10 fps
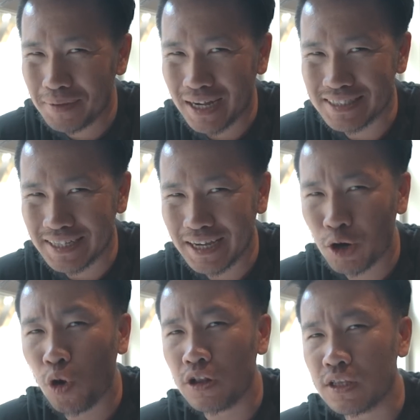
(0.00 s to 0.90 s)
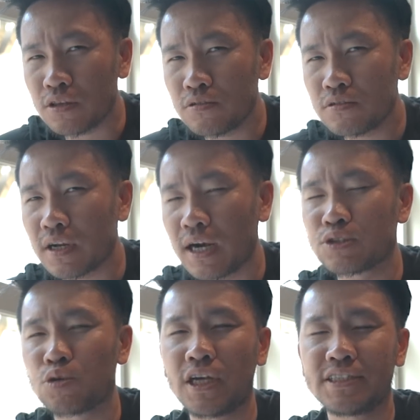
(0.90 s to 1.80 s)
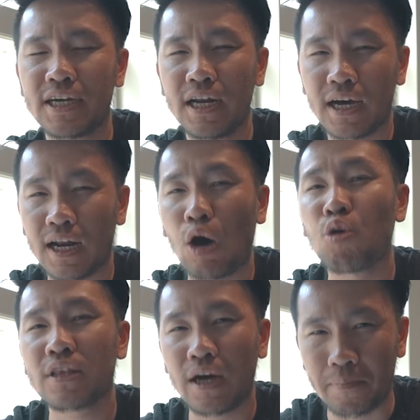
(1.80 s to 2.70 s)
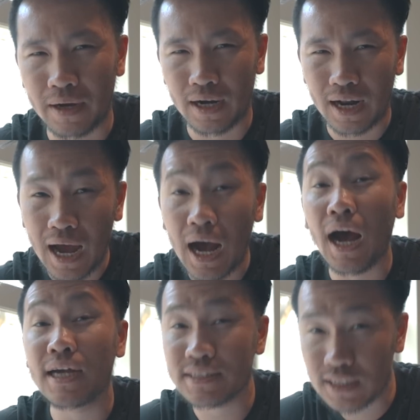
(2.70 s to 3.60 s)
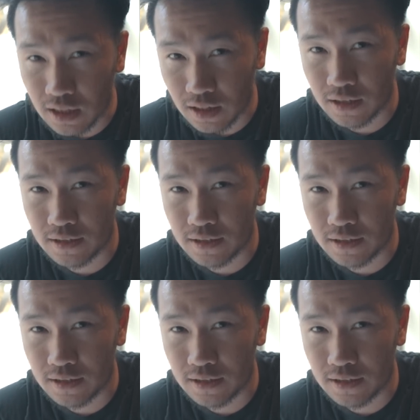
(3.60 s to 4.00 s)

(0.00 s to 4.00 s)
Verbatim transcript: biasanya goal itu terasosiasikan dengan outcome kan, hasil.